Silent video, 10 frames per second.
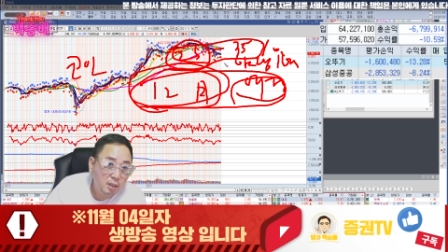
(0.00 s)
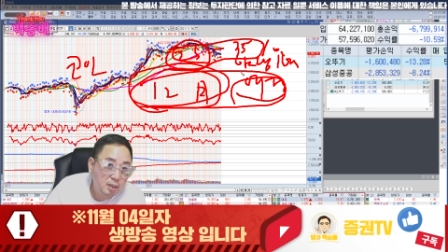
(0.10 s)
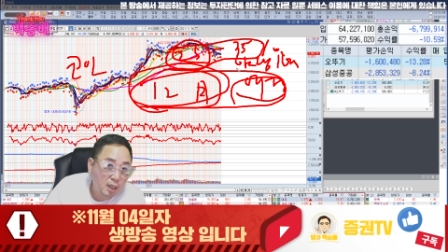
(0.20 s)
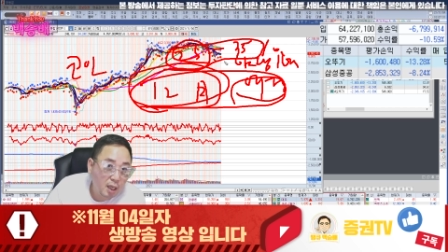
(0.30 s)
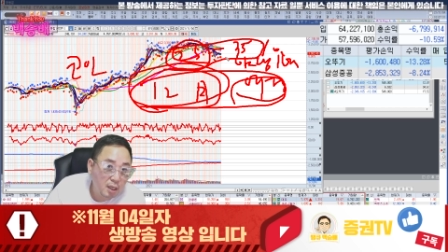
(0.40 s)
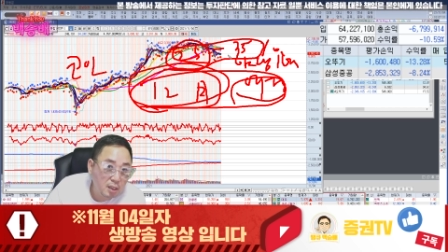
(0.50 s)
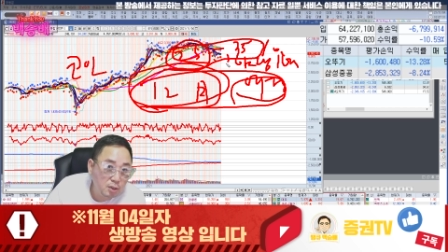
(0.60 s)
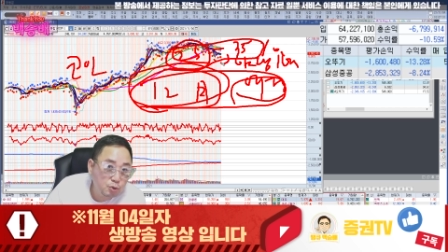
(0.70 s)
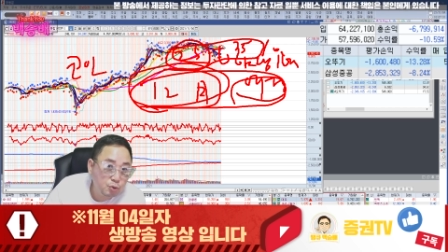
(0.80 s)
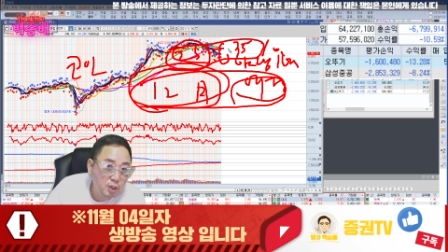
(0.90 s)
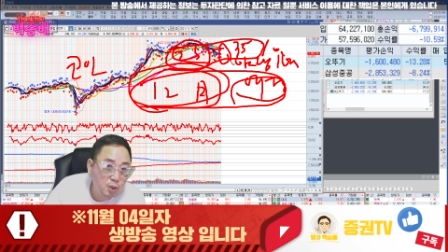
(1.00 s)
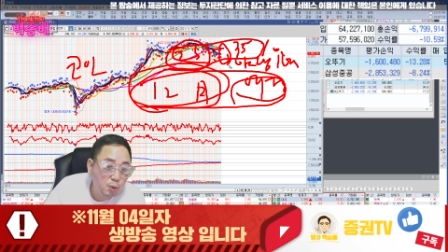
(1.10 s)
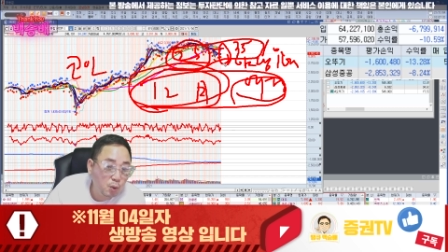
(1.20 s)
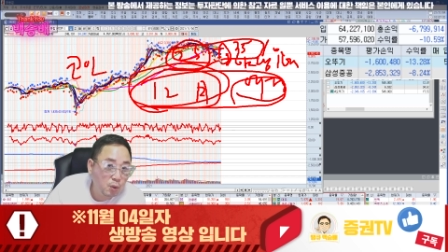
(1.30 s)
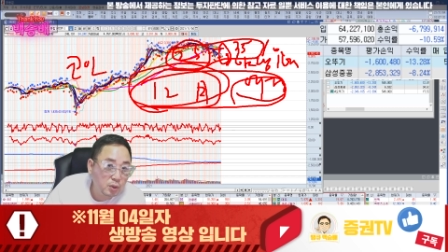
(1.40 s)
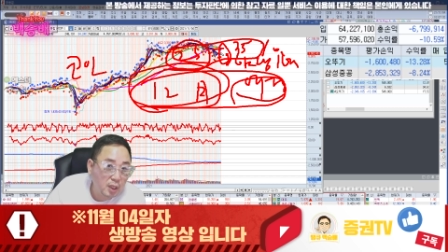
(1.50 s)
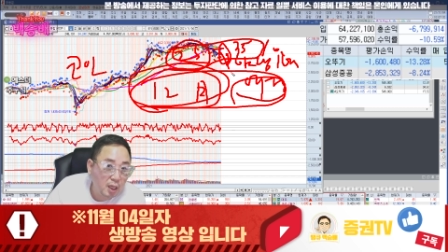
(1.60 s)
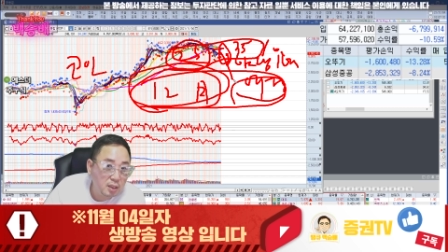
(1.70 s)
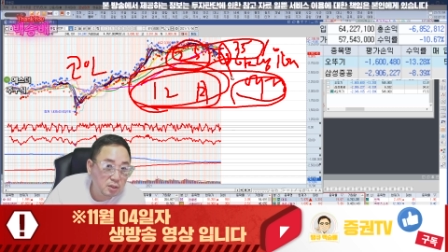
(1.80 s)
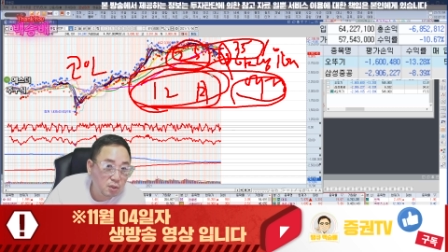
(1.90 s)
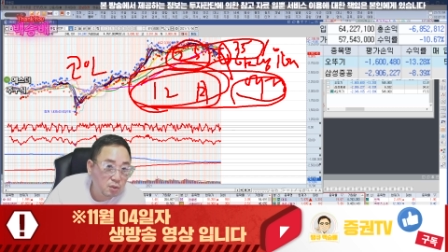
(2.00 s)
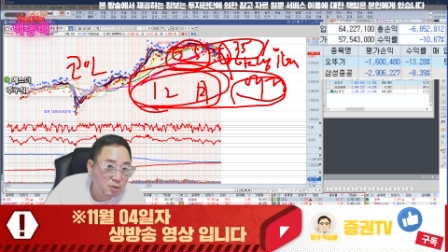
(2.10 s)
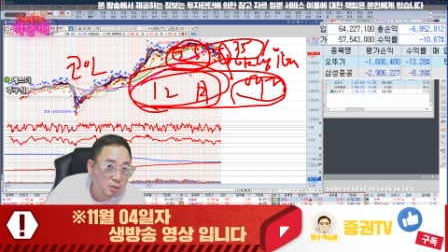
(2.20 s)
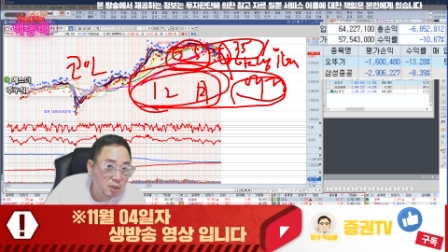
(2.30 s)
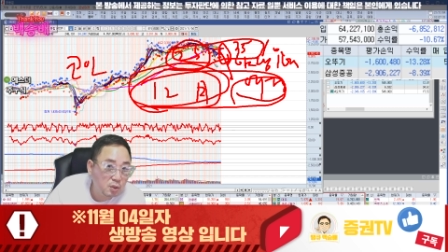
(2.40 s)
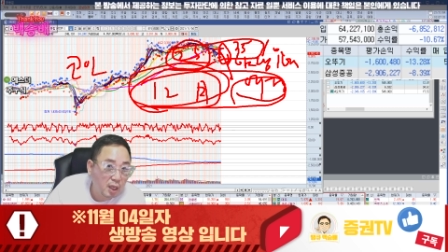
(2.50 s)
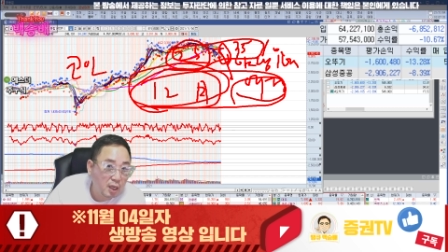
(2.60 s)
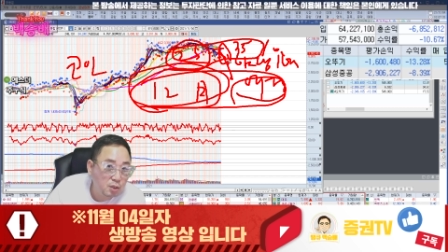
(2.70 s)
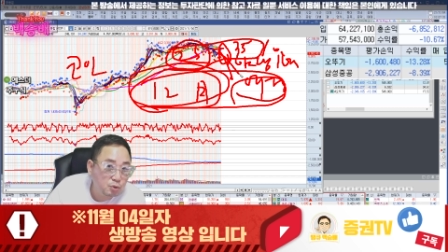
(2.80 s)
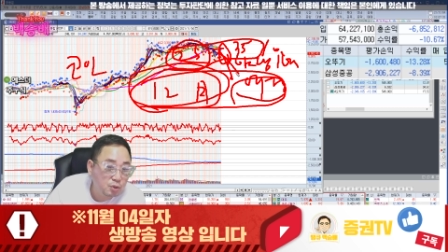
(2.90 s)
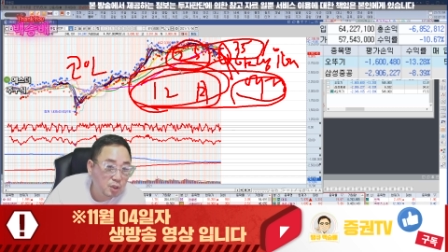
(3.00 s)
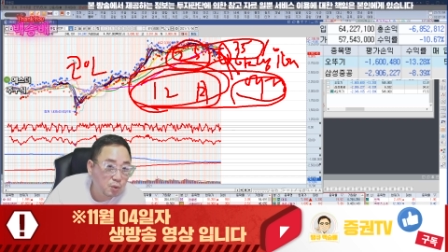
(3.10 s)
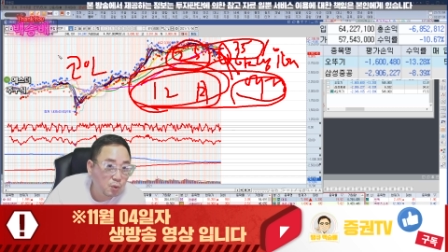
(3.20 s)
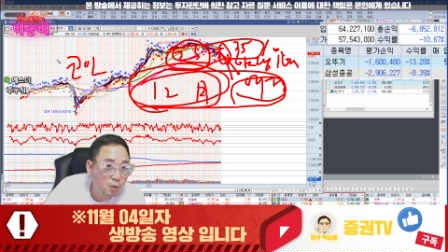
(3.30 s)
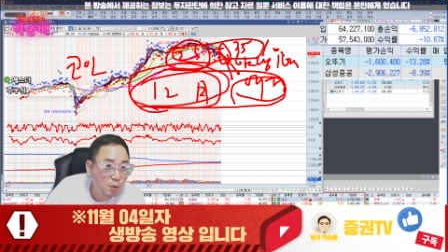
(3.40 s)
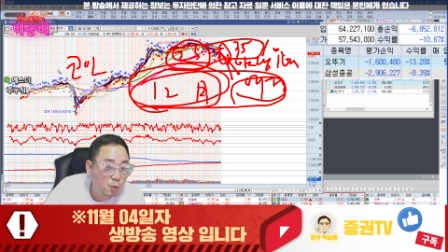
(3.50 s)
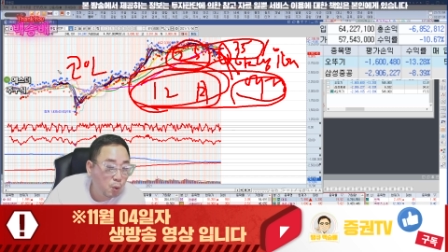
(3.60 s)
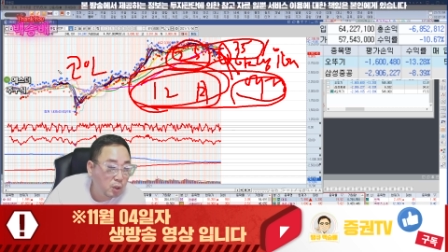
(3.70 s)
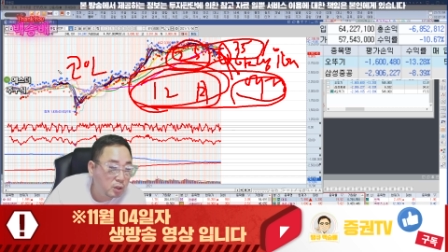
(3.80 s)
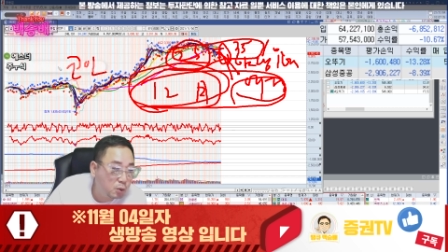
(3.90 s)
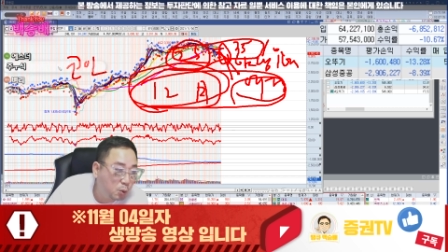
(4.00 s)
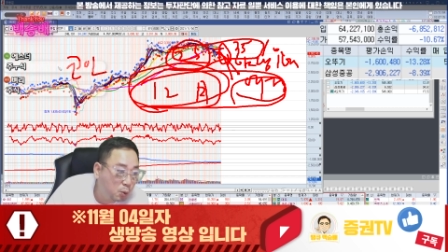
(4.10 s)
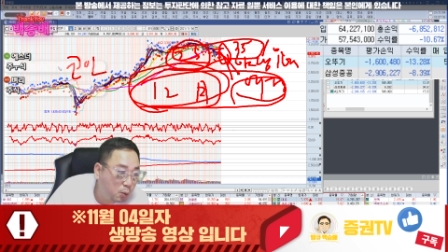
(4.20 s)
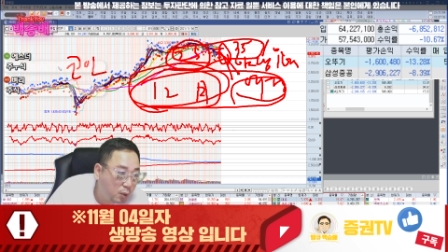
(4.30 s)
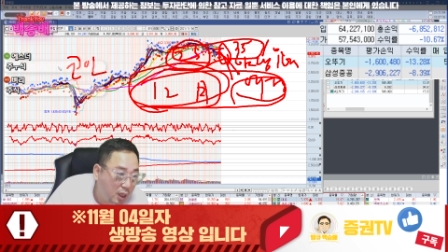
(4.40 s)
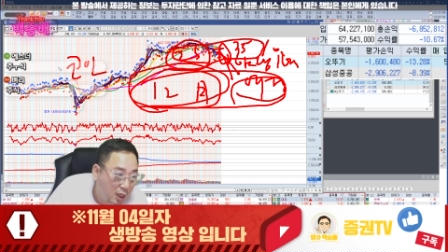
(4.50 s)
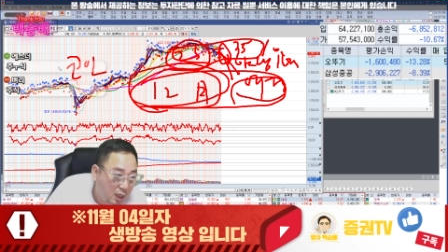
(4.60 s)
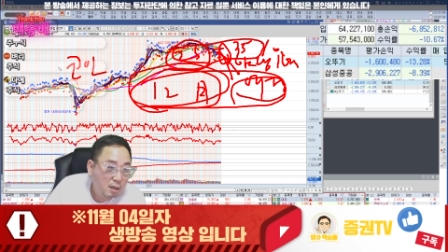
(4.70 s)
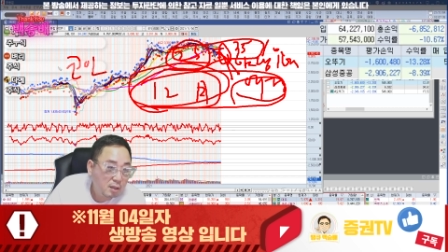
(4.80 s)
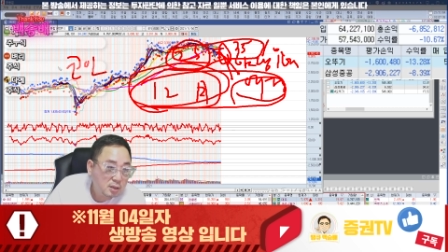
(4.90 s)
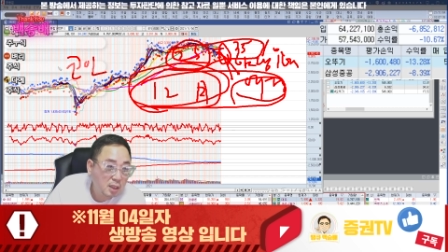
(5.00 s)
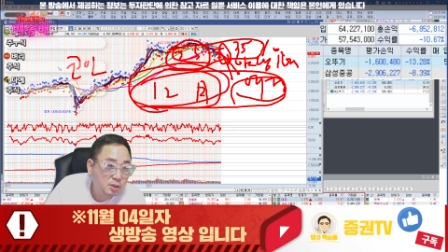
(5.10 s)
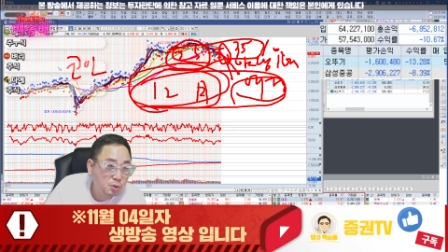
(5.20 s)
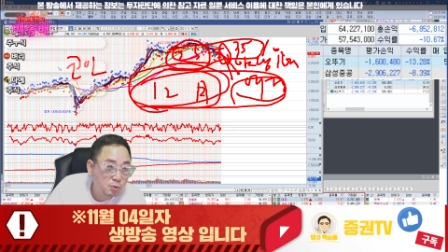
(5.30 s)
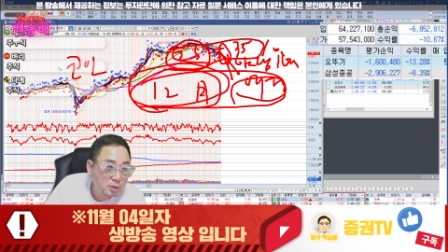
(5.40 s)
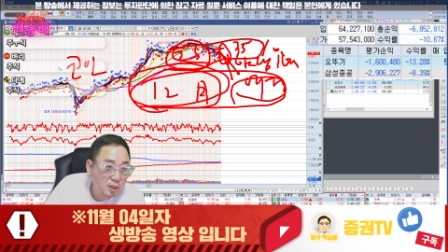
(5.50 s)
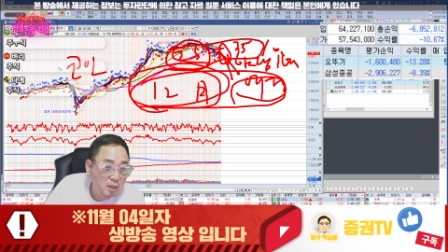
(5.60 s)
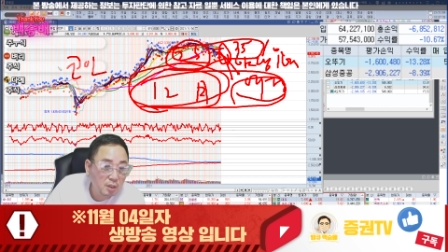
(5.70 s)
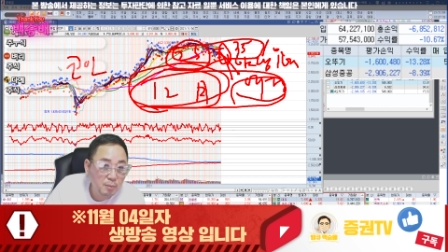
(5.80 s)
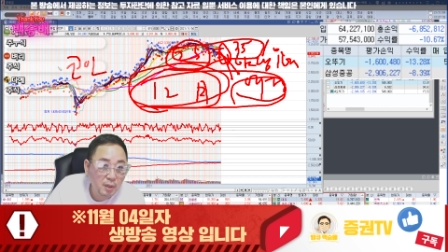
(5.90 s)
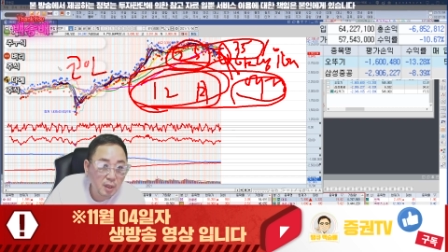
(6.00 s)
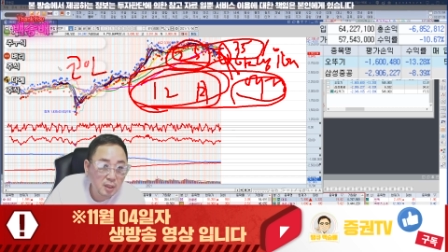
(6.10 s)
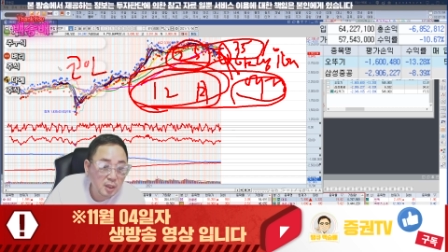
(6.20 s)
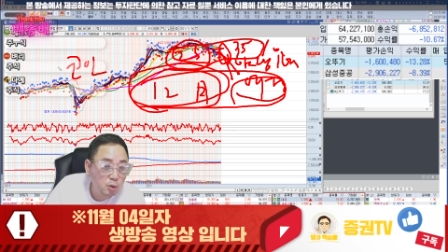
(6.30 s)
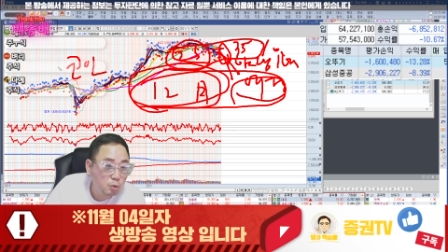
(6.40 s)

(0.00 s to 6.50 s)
얘를 죽이고 얘를 떨어뜨리고 얘를 죽이고 코인을 올려놓을까? 상식적으로 생각을 해봐. 인구